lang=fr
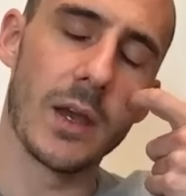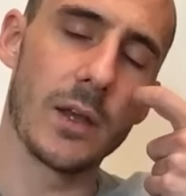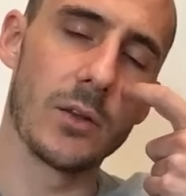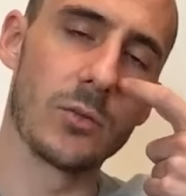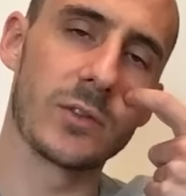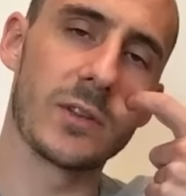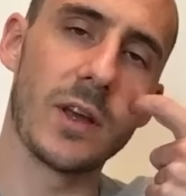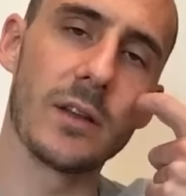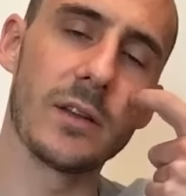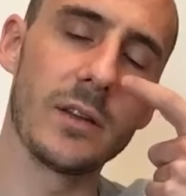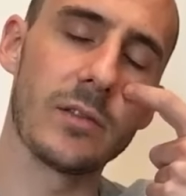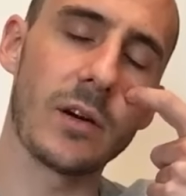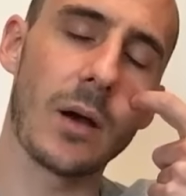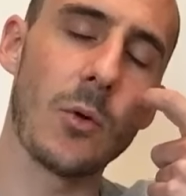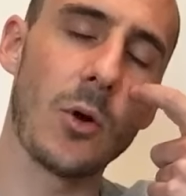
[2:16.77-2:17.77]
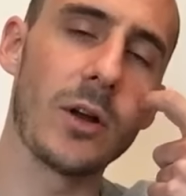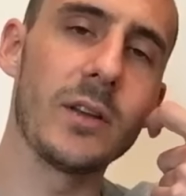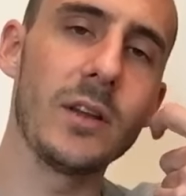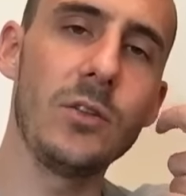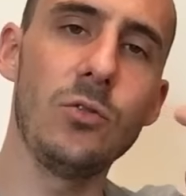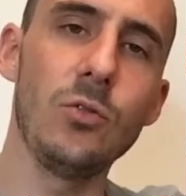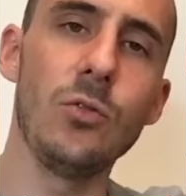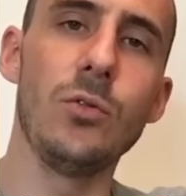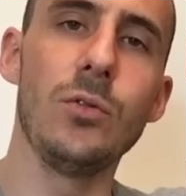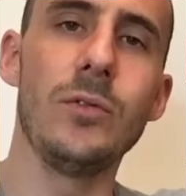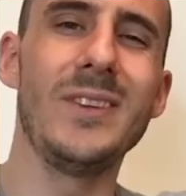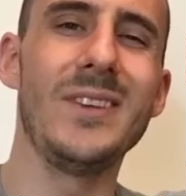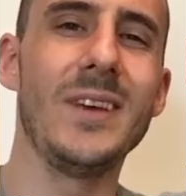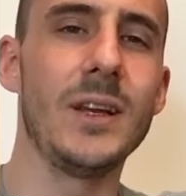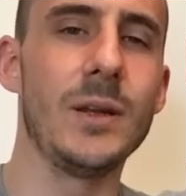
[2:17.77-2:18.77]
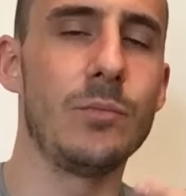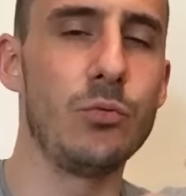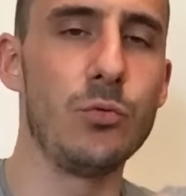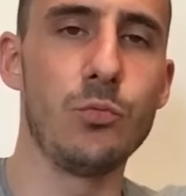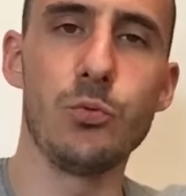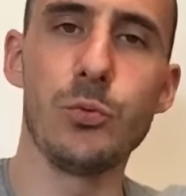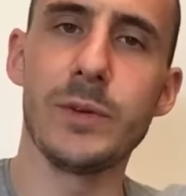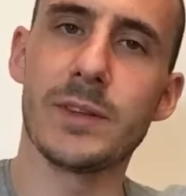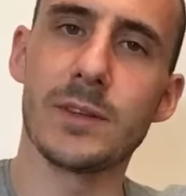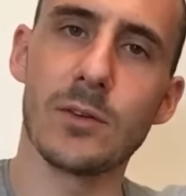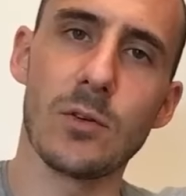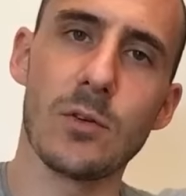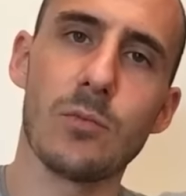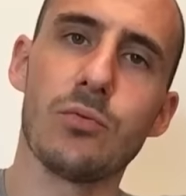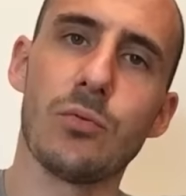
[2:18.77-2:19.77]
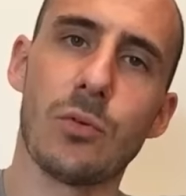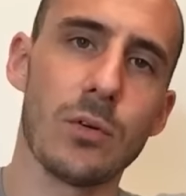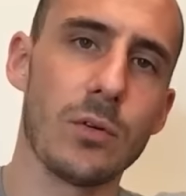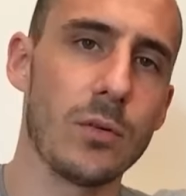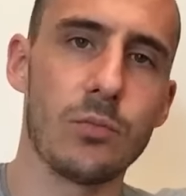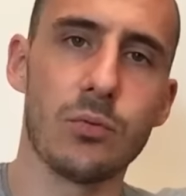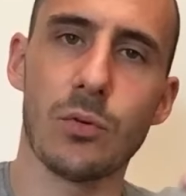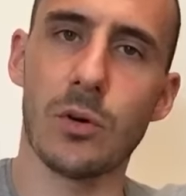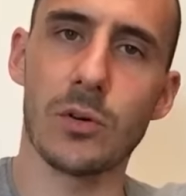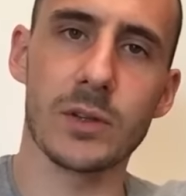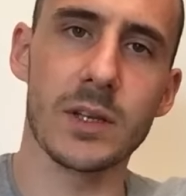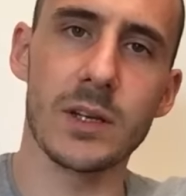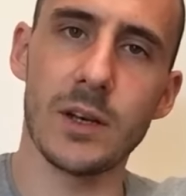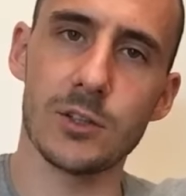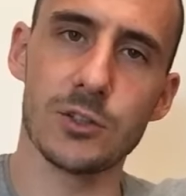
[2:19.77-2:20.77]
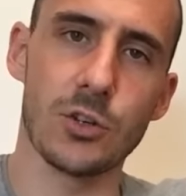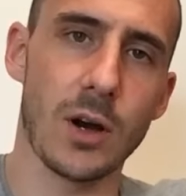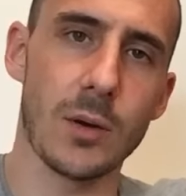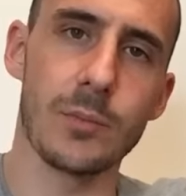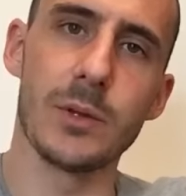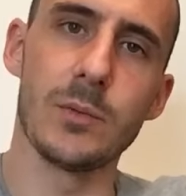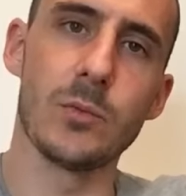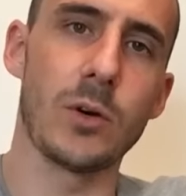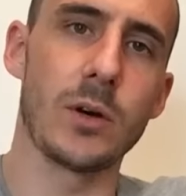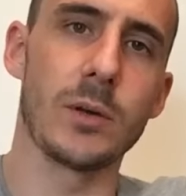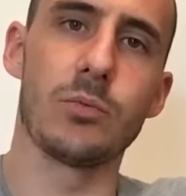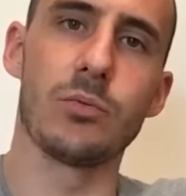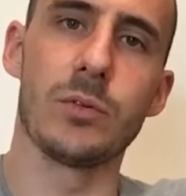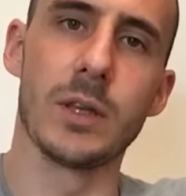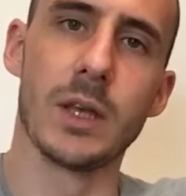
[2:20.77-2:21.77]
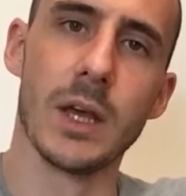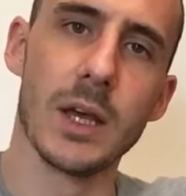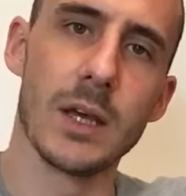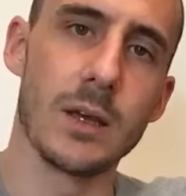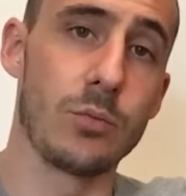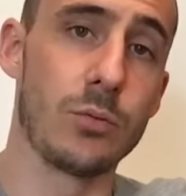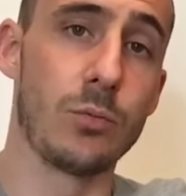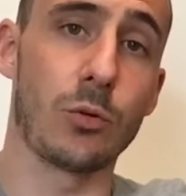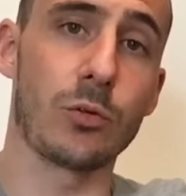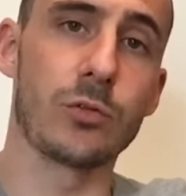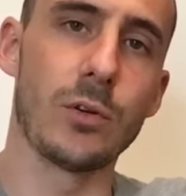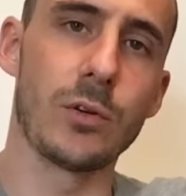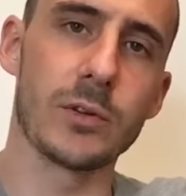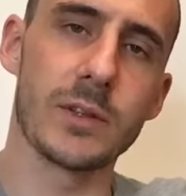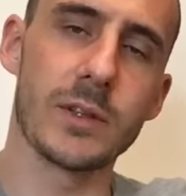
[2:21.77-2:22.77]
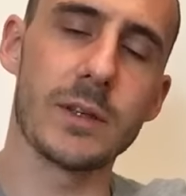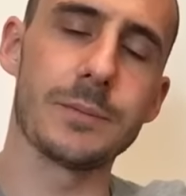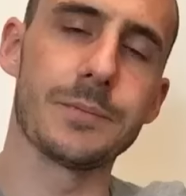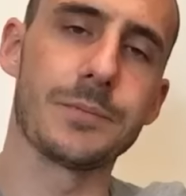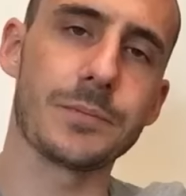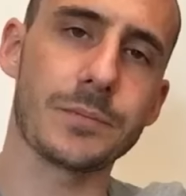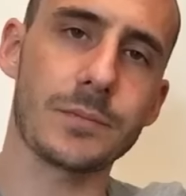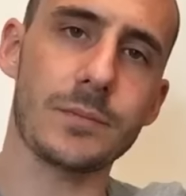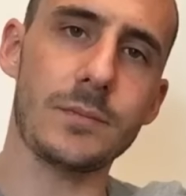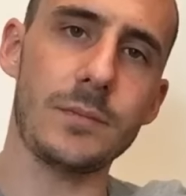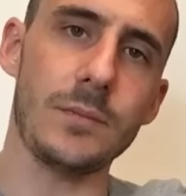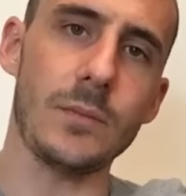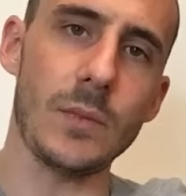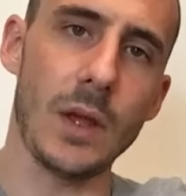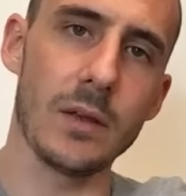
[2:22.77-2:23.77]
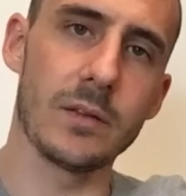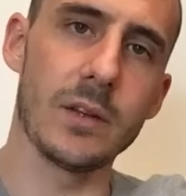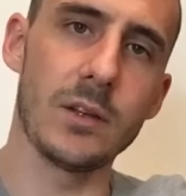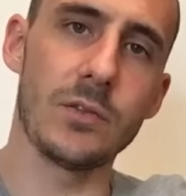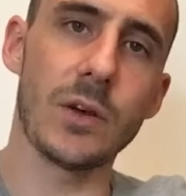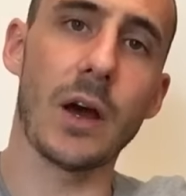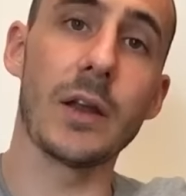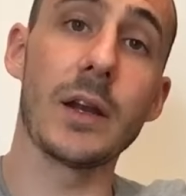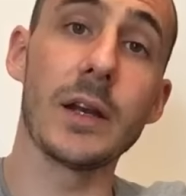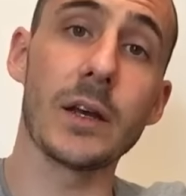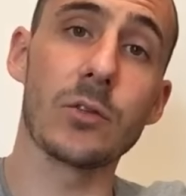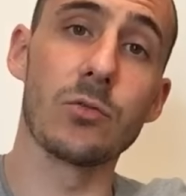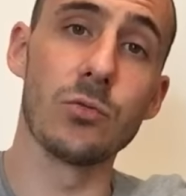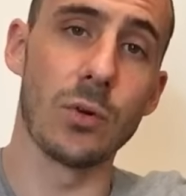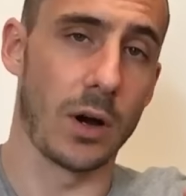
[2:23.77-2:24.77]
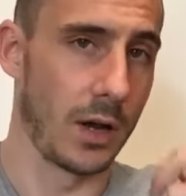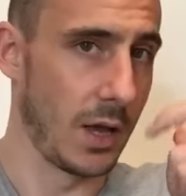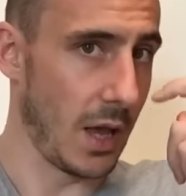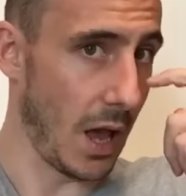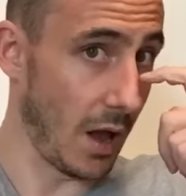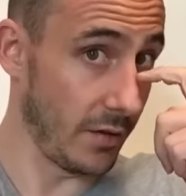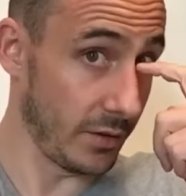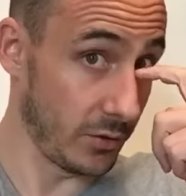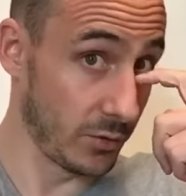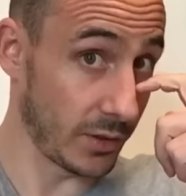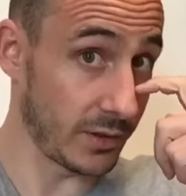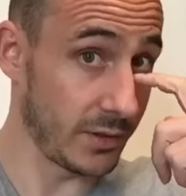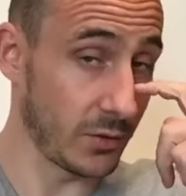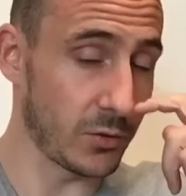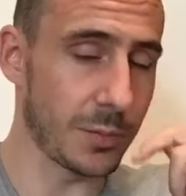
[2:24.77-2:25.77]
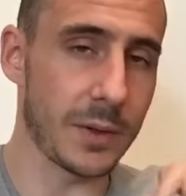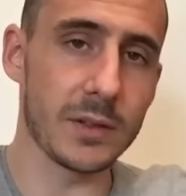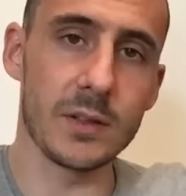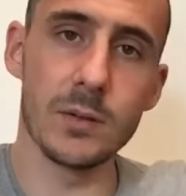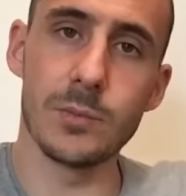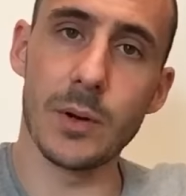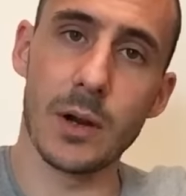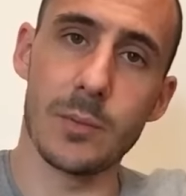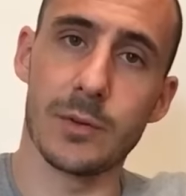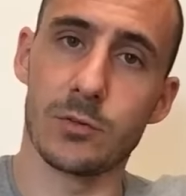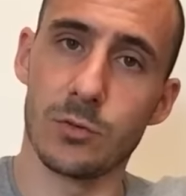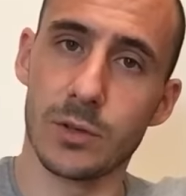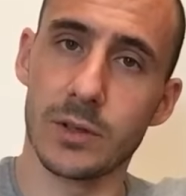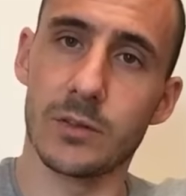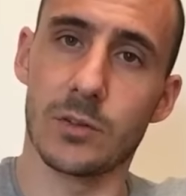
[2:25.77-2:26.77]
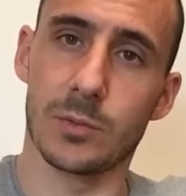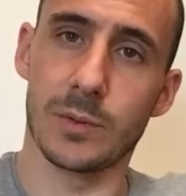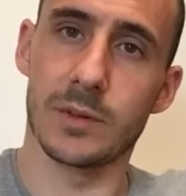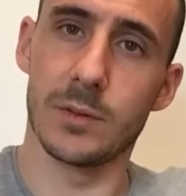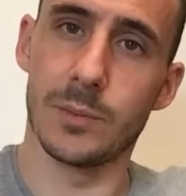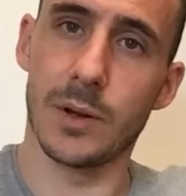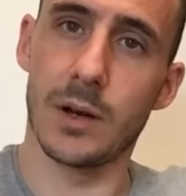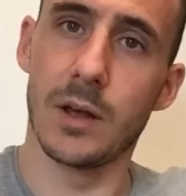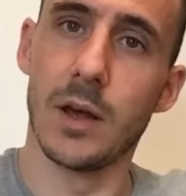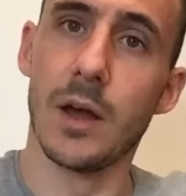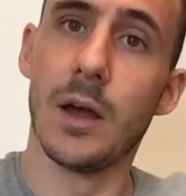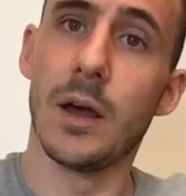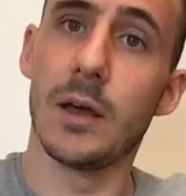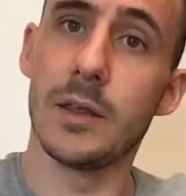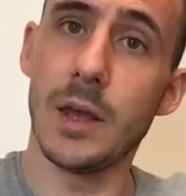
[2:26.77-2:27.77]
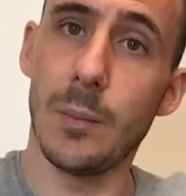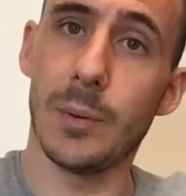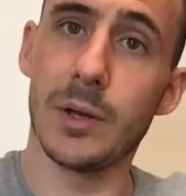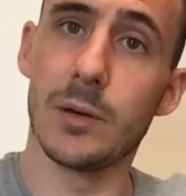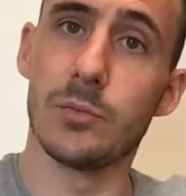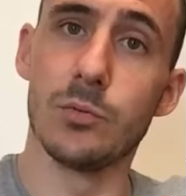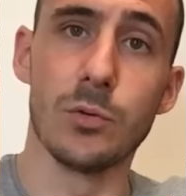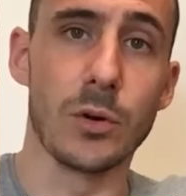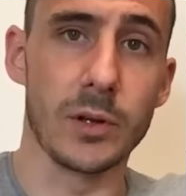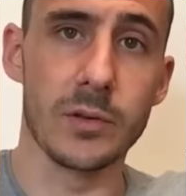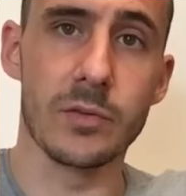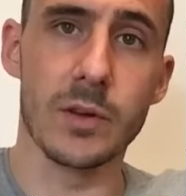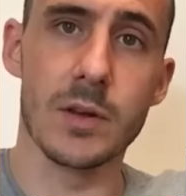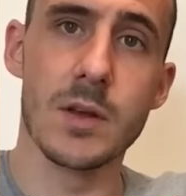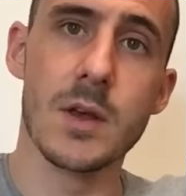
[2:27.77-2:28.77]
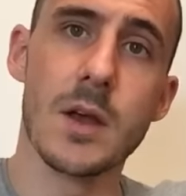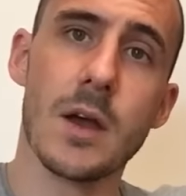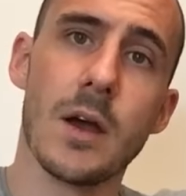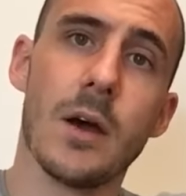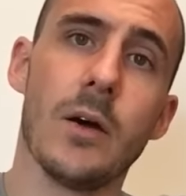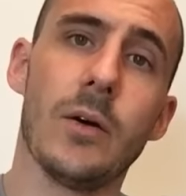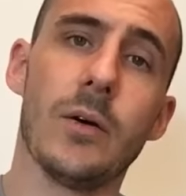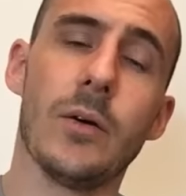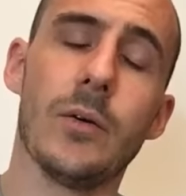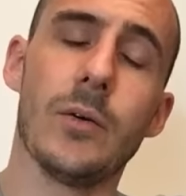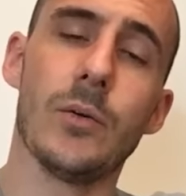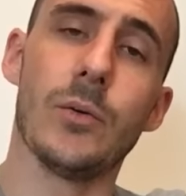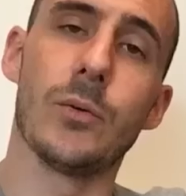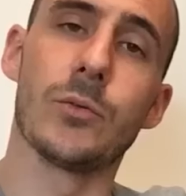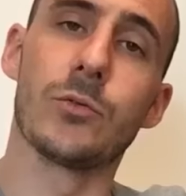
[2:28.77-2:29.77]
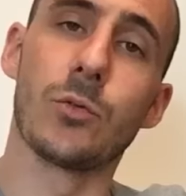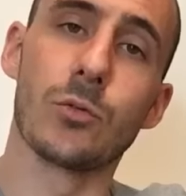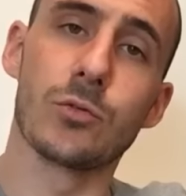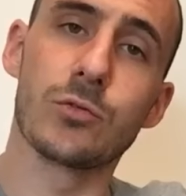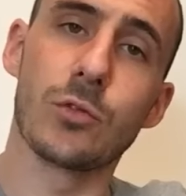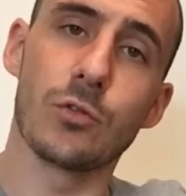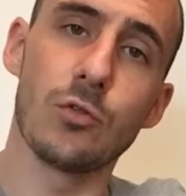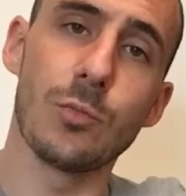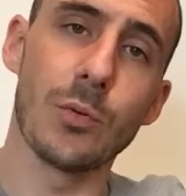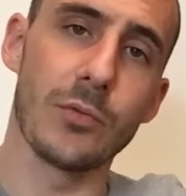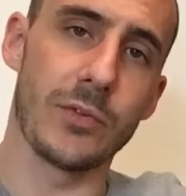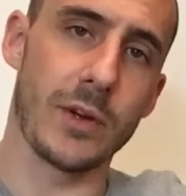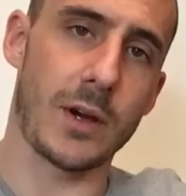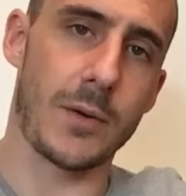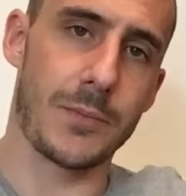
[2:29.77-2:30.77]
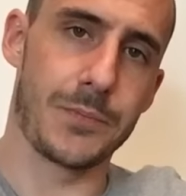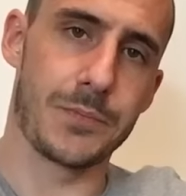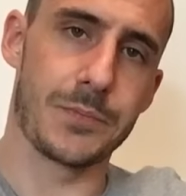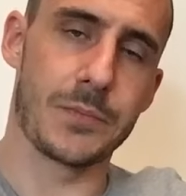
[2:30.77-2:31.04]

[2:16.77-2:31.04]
Et donc c'est vraiment un des deux leviers les plus puissants pour, rentrer de l'argent rapidement et et puis pour se lancer c'est de faire un aller-retour avec une résidence principale, parce qu'une résidence principale, il n'y a pas d'impôt, en effet. Euh, donc ce que tu peux faire,